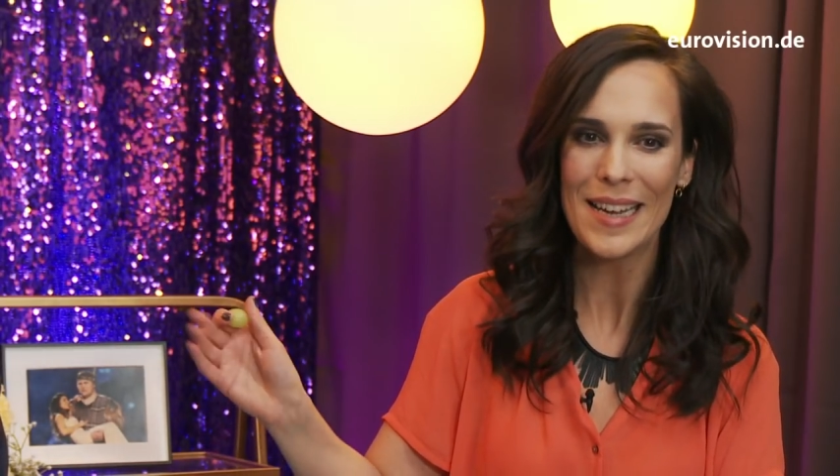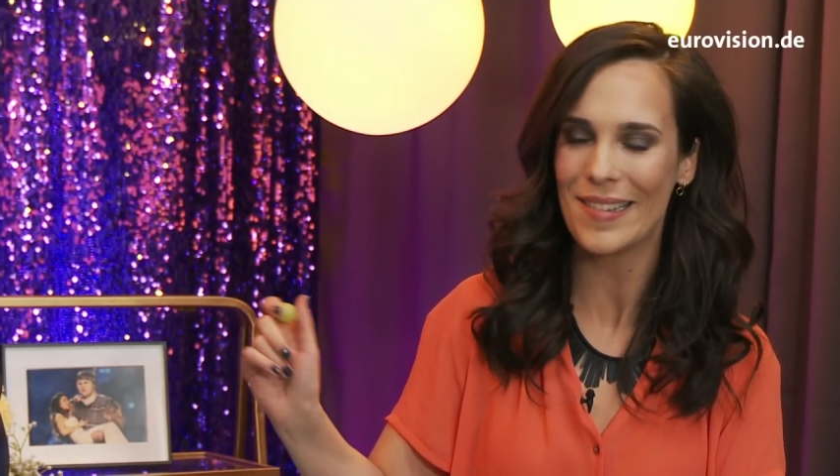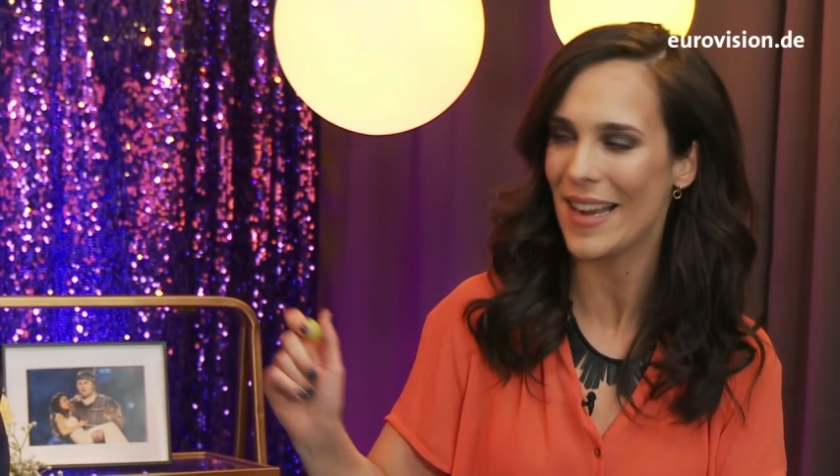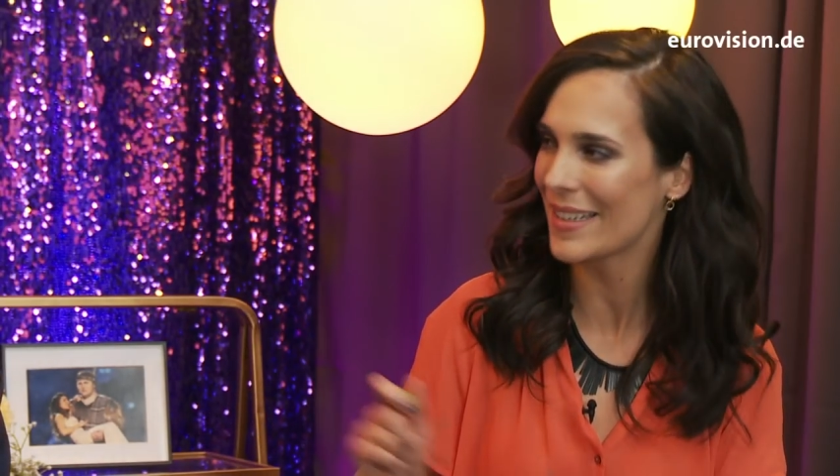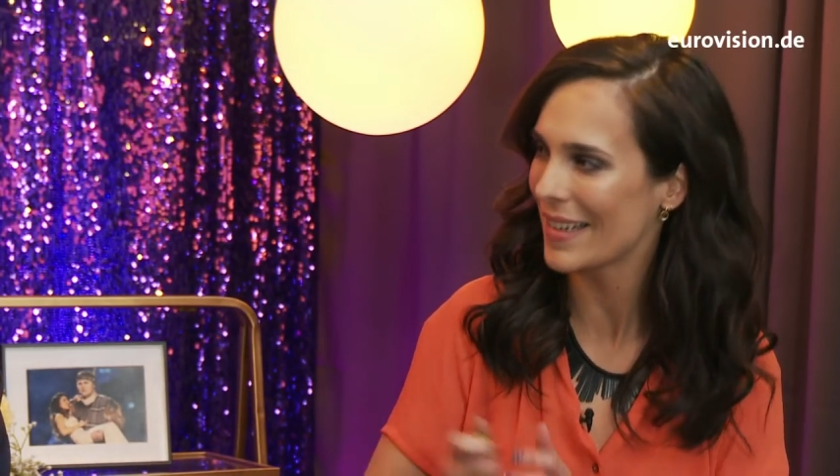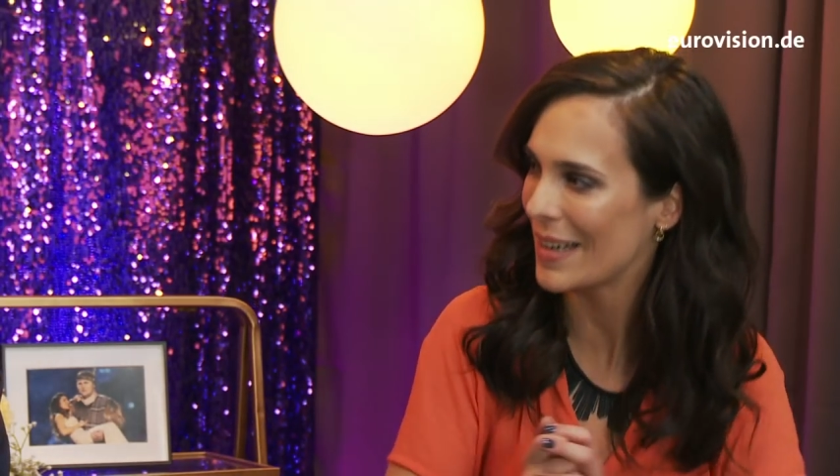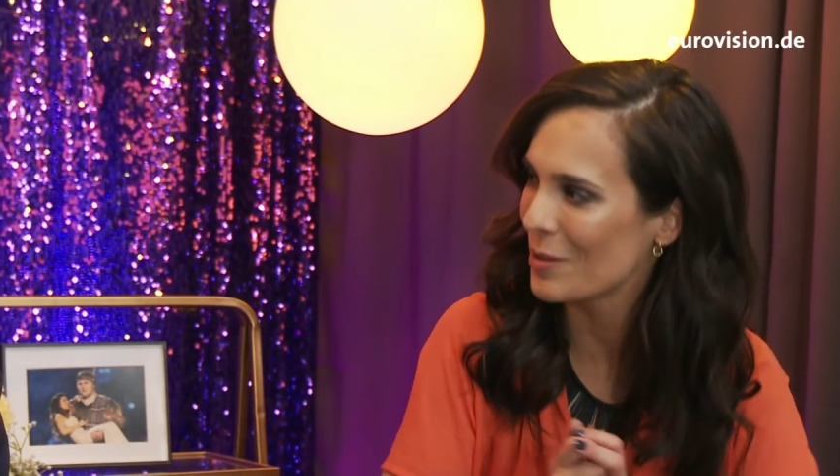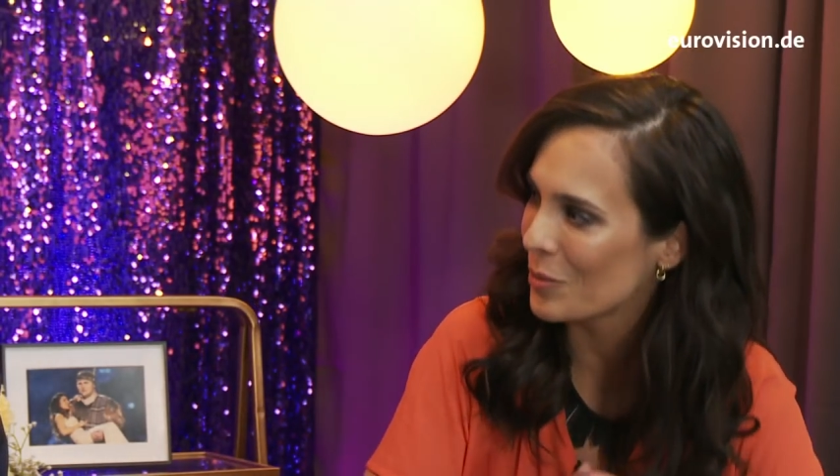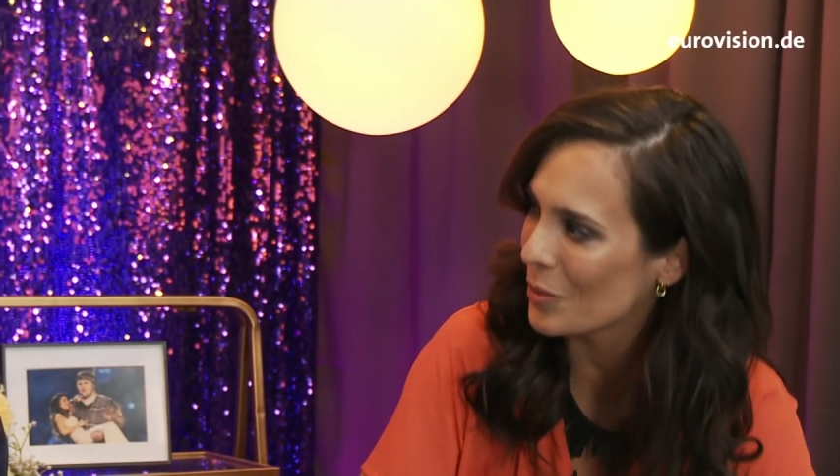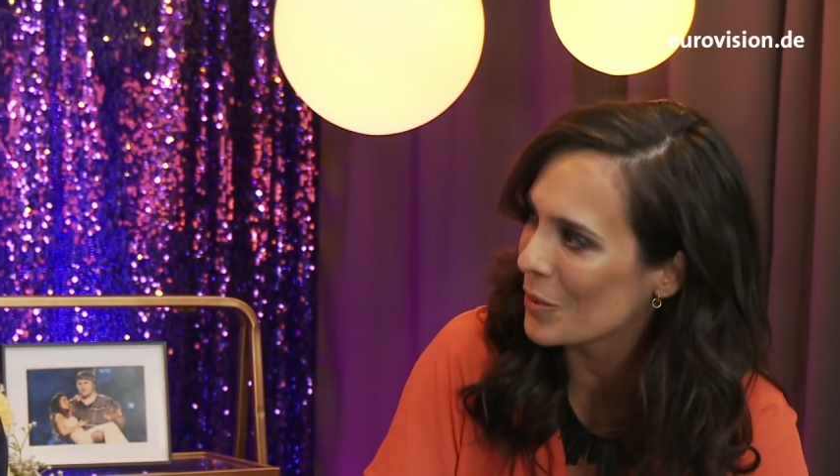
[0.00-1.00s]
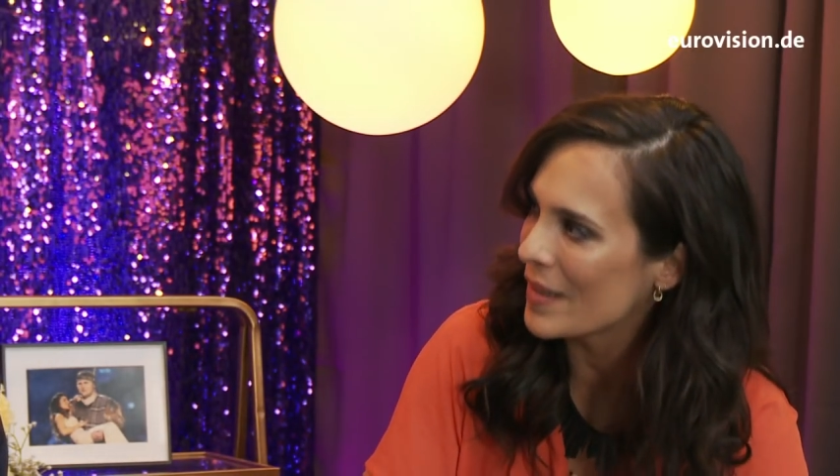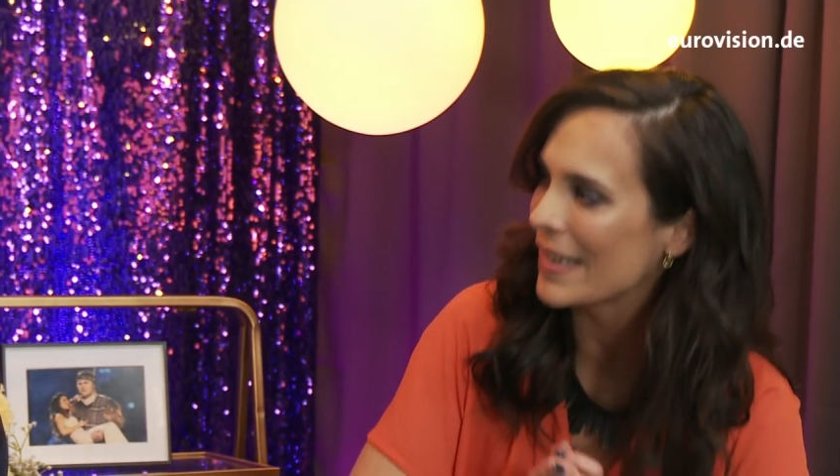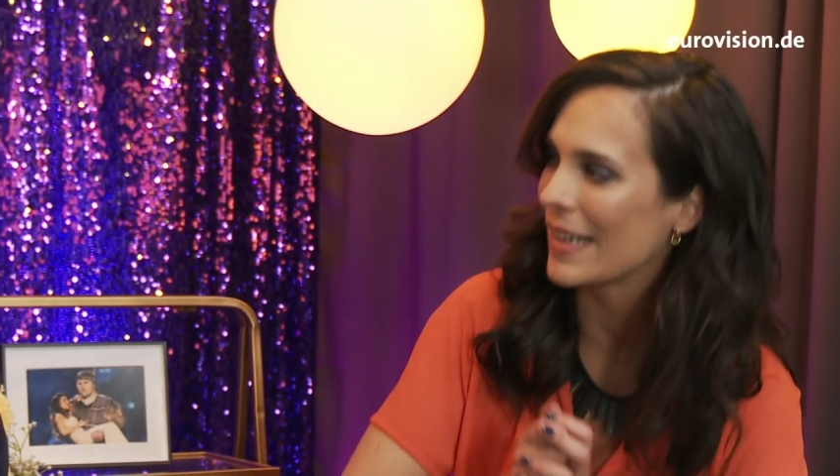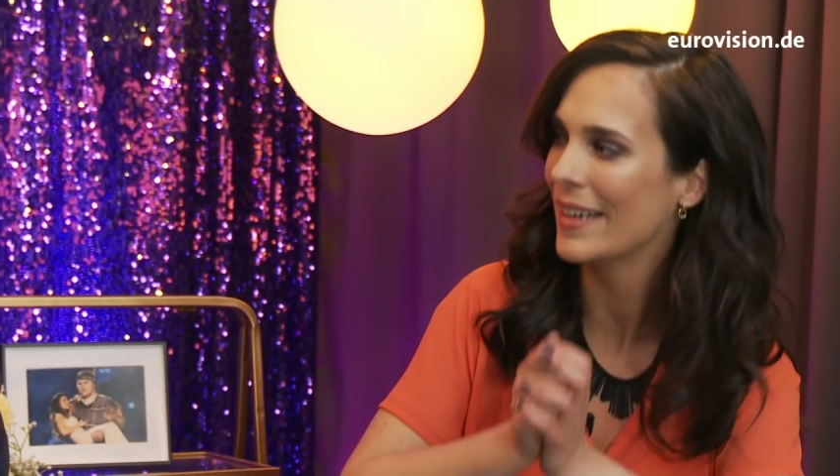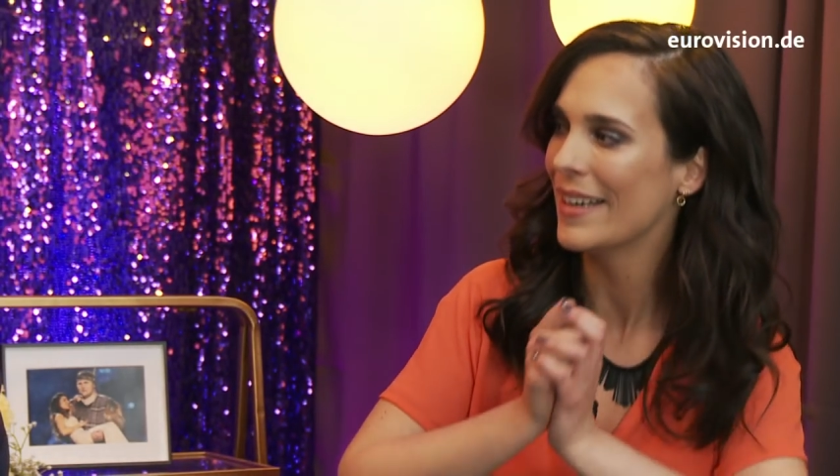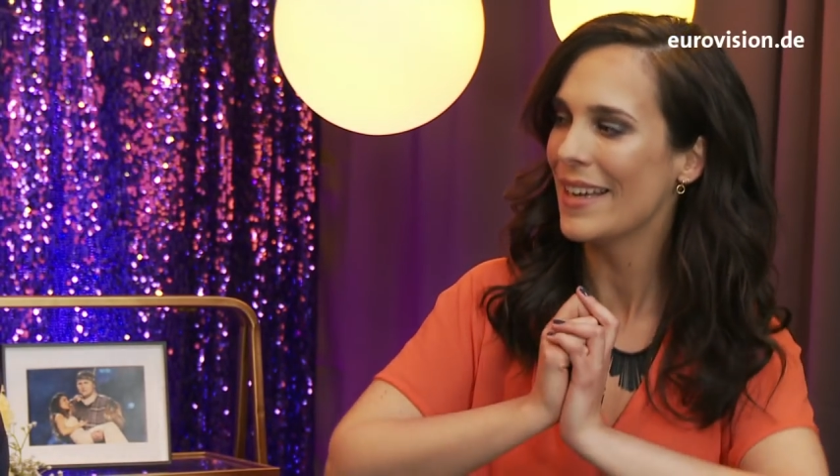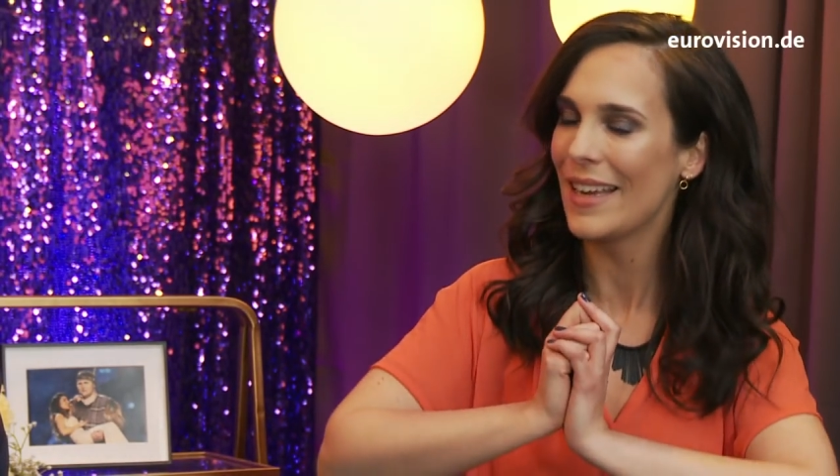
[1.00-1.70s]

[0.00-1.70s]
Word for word: Sehr interessant. Und unsere